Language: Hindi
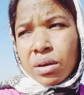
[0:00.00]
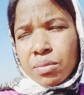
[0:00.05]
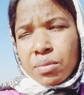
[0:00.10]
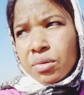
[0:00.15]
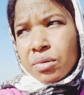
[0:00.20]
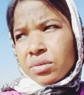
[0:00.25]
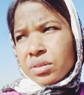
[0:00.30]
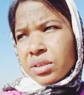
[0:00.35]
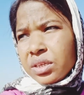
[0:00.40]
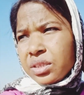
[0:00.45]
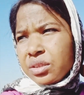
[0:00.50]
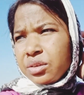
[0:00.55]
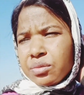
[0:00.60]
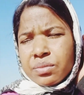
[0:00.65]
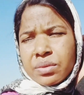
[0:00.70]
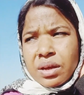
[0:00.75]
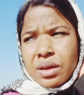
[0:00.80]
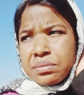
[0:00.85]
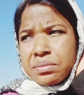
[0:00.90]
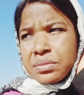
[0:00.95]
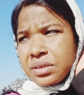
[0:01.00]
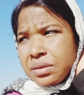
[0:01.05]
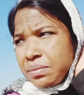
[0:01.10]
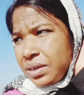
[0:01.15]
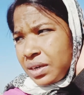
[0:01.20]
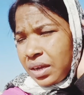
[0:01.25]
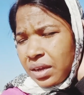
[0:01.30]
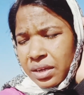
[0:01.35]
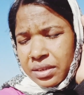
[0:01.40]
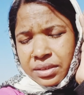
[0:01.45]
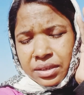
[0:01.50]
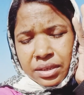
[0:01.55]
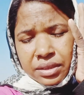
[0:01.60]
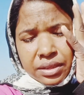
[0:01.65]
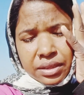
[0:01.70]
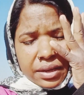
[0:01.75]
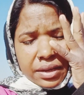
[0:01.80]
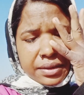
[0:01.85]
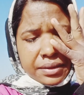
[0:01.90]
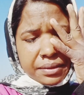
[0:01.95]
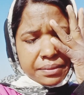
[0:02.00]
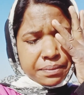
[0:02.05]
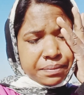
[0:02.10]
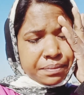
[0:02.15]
बहुत ही धूमधाम से मनाया जाता है